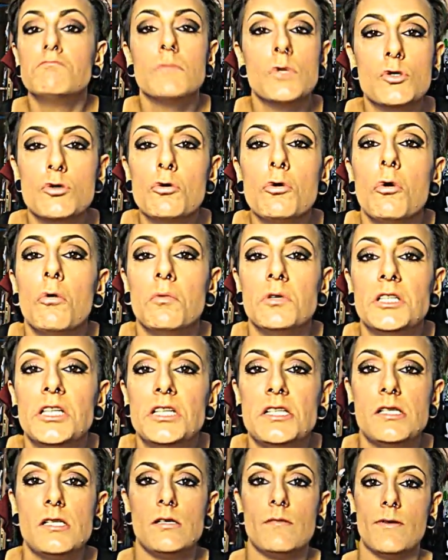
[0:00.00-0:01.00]
sono
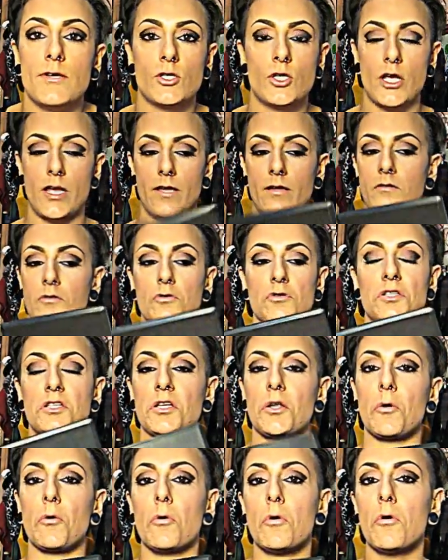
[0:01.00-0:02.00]
comodissime, cioè non
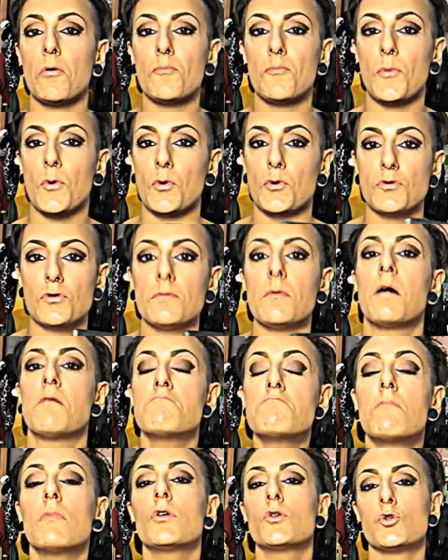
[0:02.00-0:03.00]
si rompono, insomma,
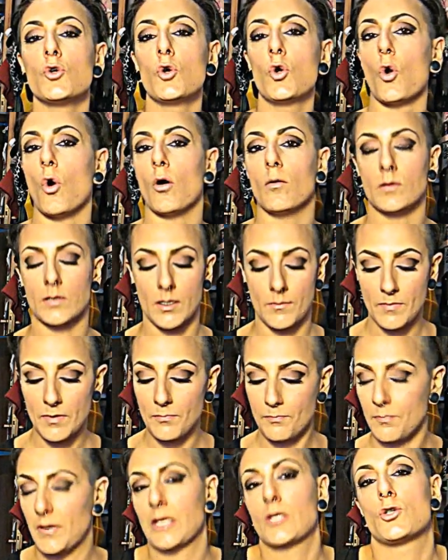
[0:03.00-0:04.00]
sono comode, a me
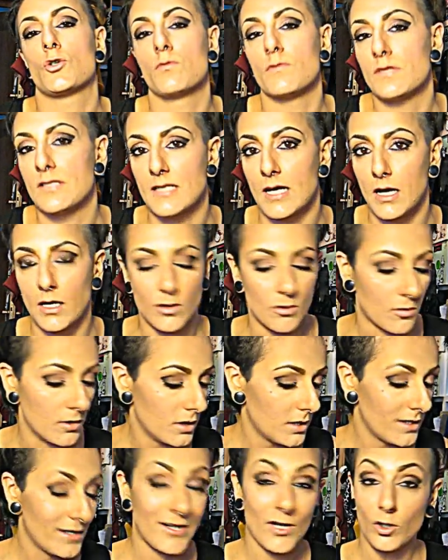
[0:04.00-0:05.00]
piacciono un sacco.
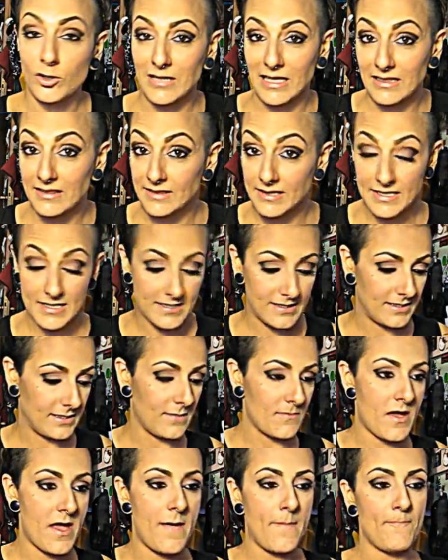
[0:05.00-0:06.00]
Ne ho
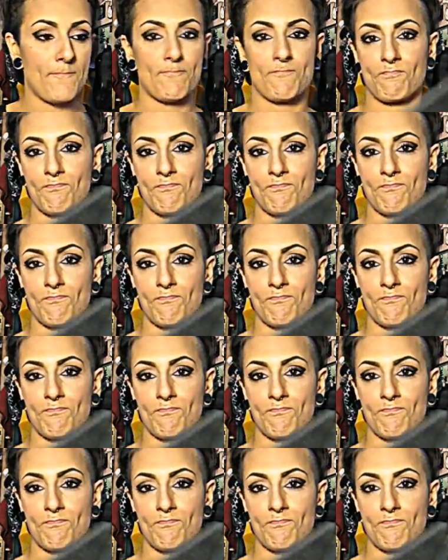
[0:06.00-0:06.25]
tantissime,